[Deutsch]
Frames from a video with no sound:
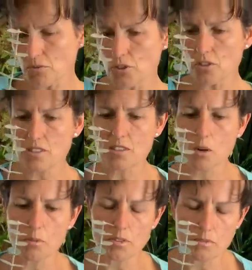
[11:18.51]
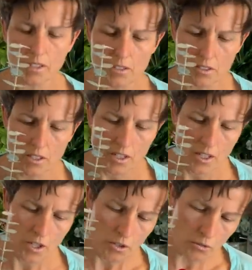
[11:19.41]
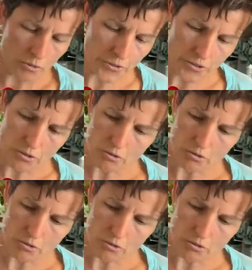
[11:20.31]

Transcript: frisches, sauberes Wasser. Und